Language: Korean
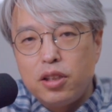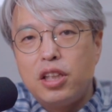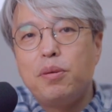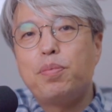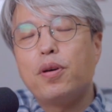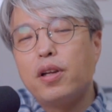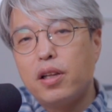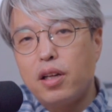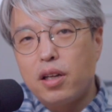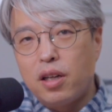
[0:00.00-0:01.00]

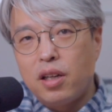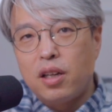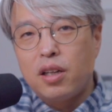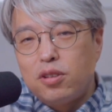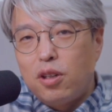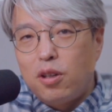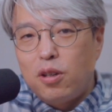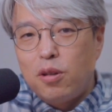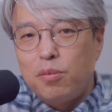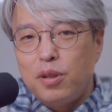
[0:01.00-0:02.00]
뒤편에다가
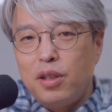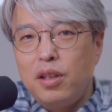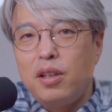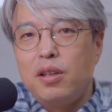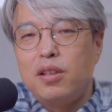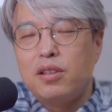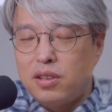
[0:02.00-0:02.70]
드럼이